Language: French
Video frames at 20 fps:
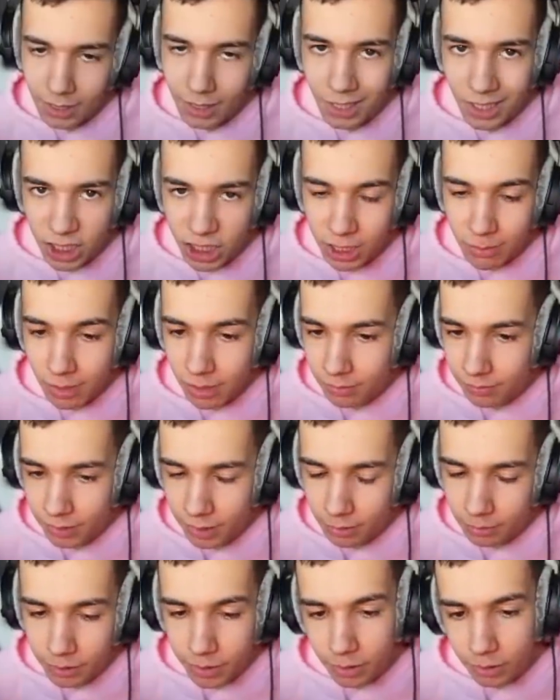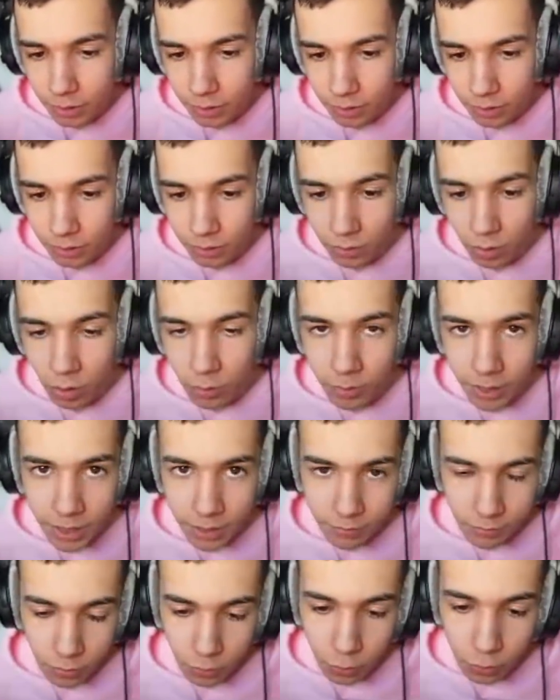Là, je l'ai mal fait, mais euh, en
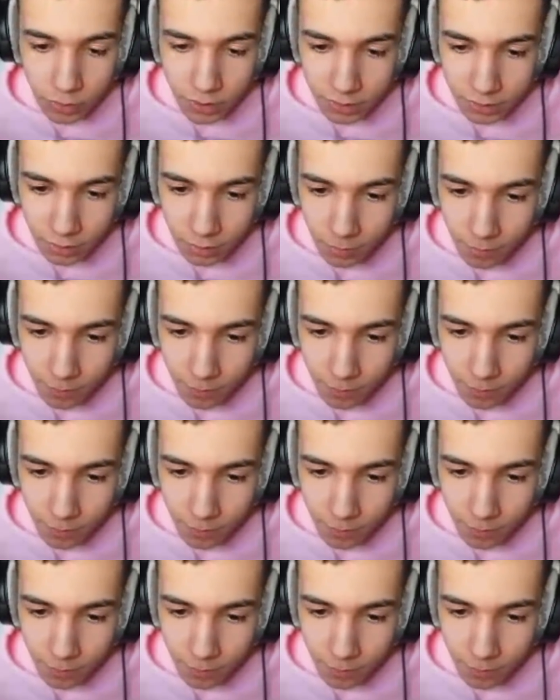bref, en gros, c'est ça.